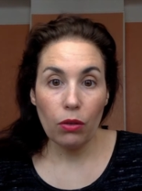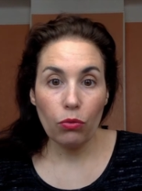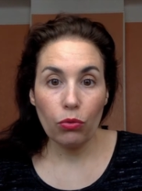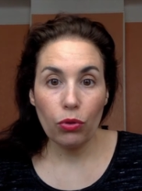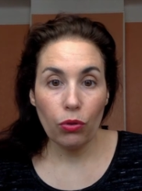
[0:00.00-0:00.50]

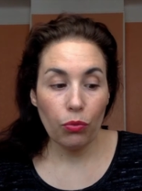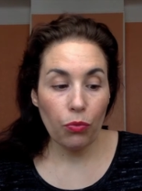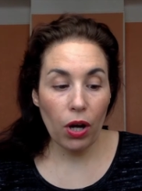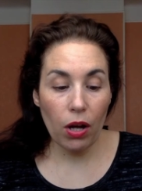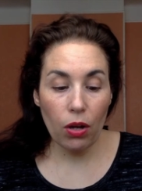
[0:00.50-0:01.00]
Donc euh,
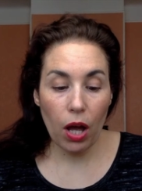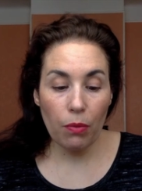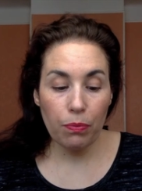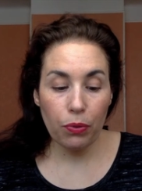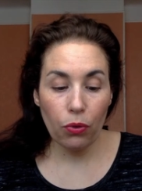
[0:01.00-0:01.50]
moi,
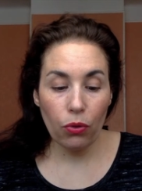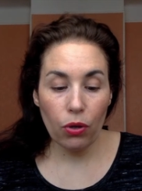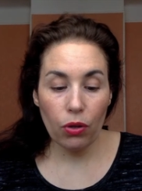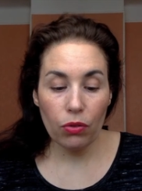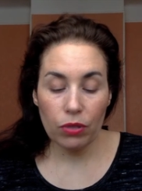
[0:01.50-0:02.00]
un pot,
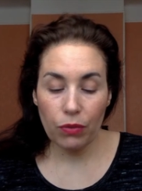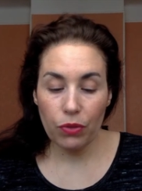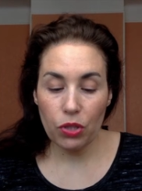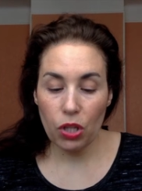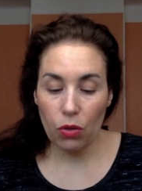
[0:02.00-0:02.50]
euh, ça
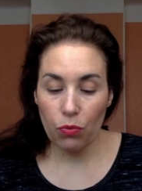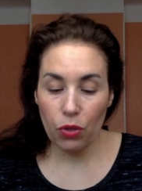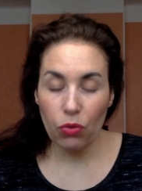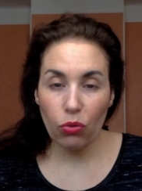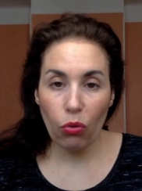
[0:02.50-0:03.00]
fait déjà le
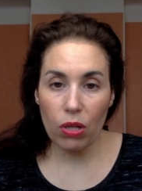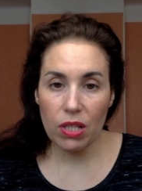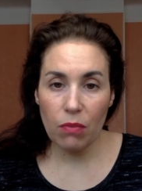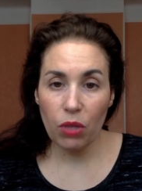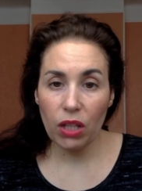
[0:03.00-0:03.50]
moins le
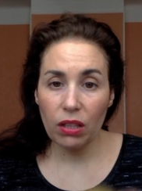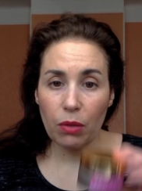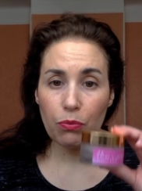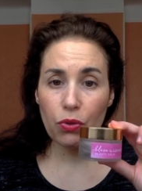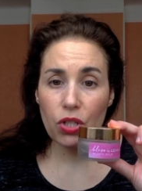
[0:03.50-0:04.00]
troisième
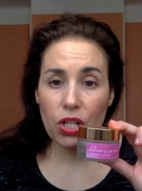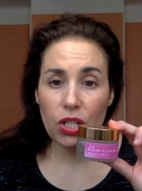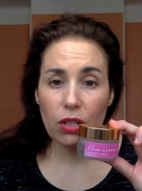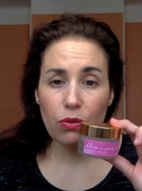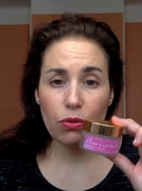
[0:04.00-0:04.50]
quatrième pot que
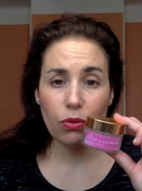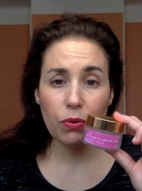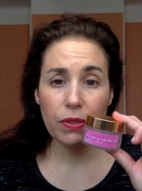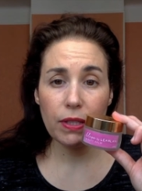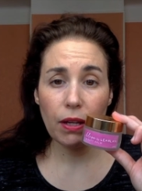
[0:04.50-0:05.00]
j'achète de
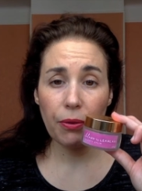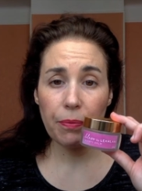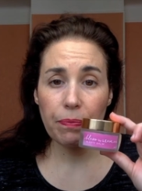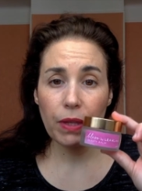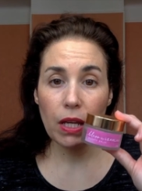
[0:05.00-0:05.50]
celui-ci. Hein.
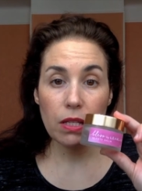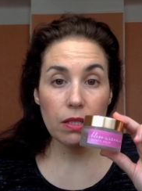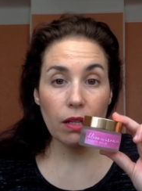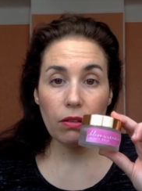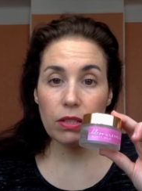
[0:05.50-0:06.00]

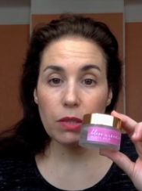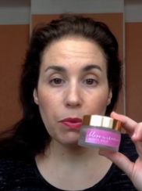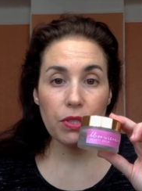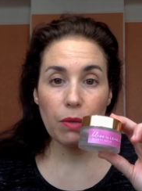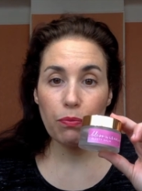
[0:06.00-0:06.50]
C'est un
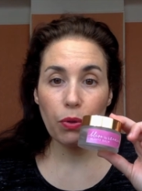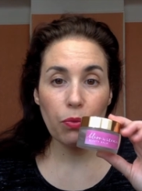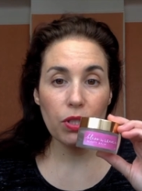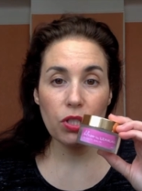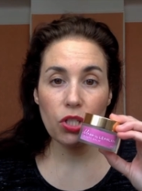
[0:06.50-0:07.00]
indispensable pour
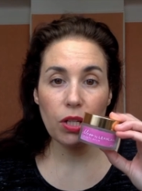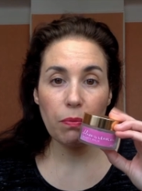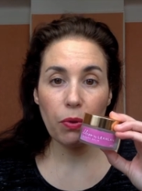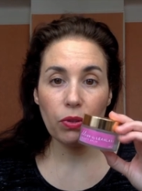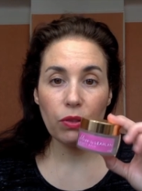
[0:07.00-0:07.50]
moi. Si je ne l'ai
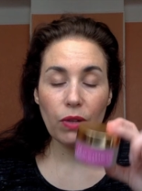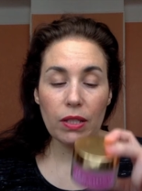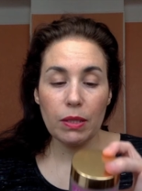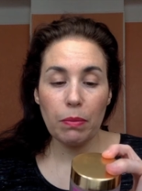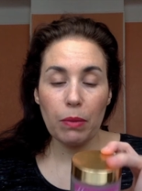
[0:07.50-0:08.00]
pas en hiver,
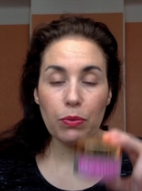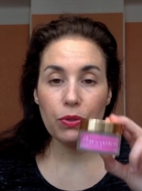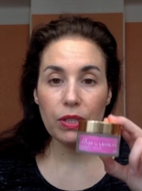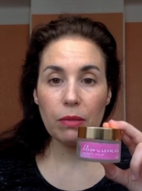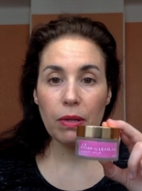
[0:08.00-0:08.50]
c'est pas
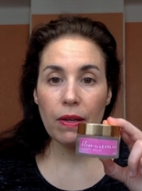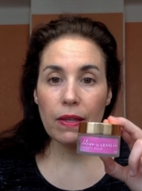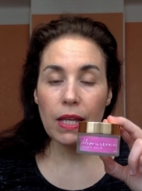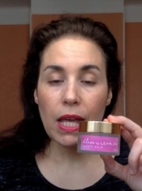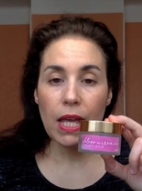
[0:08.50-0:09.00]
possible.
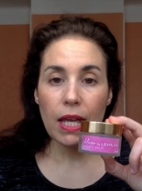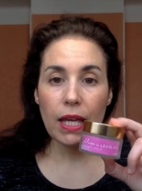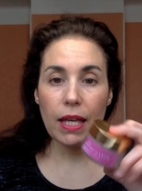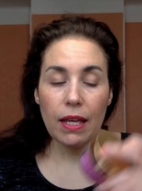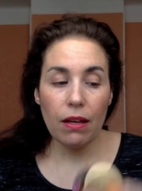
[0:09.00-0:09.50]

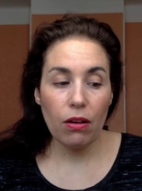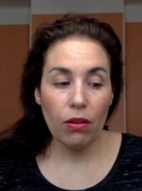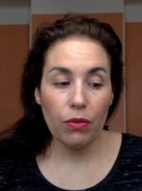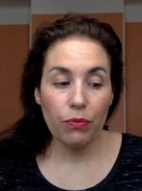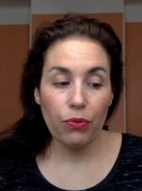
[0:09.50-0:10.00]
Et
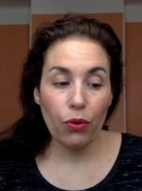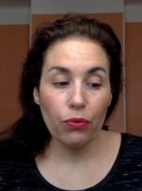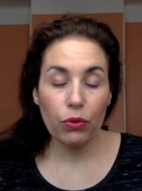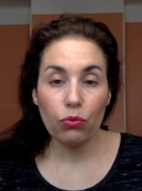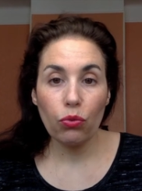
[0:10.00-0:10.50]
euh, il me fait
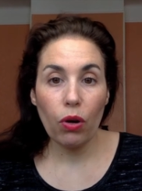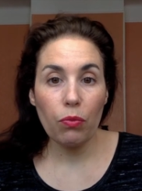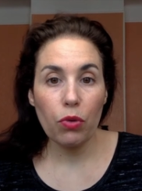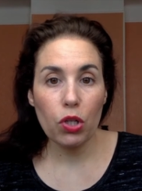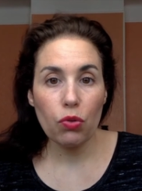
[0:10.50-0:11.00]
environ trois
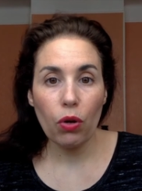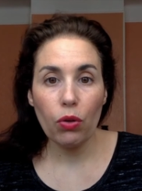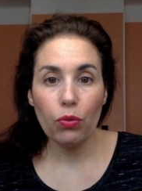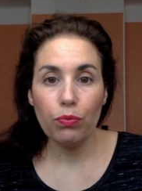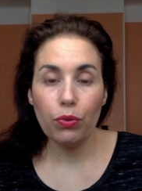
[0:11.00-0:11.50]
mois, je crois,
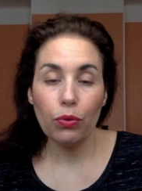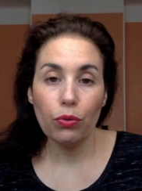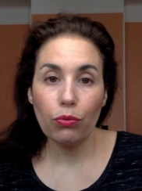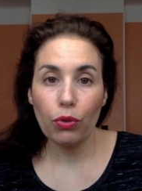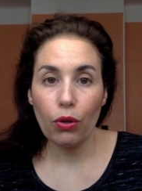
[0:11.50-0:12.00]
le pot.
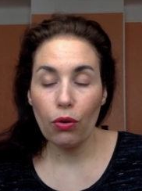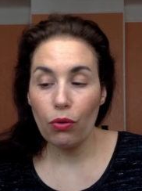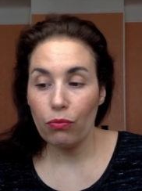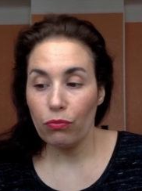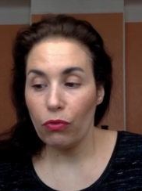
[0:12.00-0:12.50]
Donc
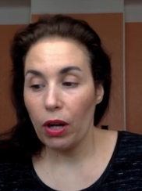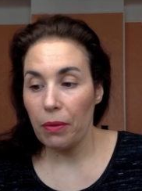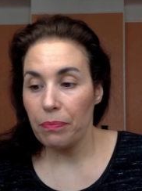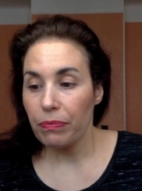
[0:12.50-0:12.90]
voilà.